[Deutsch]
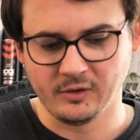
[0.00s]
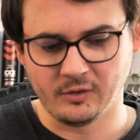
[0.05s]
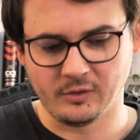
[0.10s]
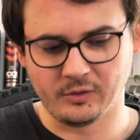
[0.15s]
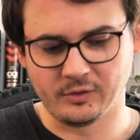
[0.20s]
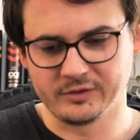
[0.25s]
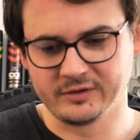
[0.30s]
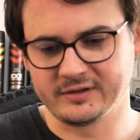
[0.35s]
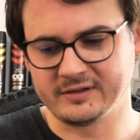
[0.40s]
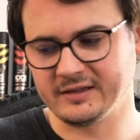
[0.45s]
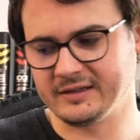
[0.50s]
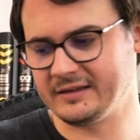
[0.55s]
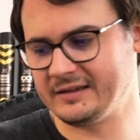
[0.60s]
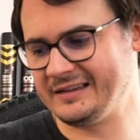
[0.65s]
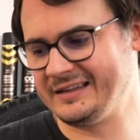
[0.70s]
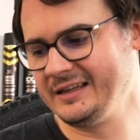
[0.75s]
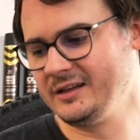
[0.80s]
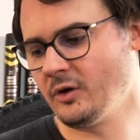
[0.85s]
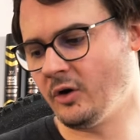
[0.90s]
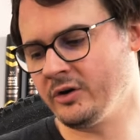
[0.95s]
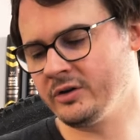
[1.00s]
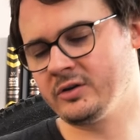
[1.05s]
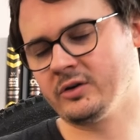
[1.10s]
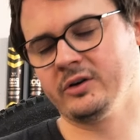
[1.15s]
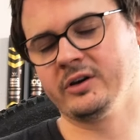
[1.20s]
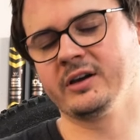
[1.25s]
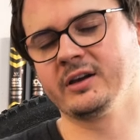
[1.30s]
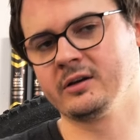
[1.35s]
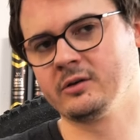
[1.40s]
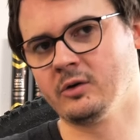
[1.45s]
Und die noch
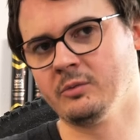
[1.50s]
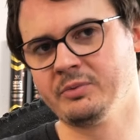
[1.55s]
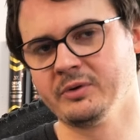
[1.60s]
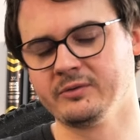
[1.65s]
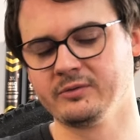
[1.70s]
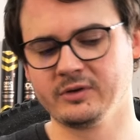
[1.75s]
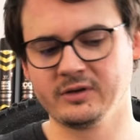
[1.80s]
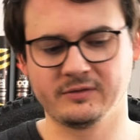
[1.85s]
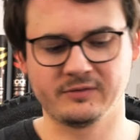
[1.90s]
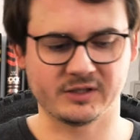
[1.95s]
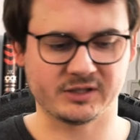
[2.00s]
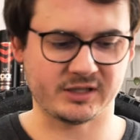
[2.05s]
teure Gruppe würde ich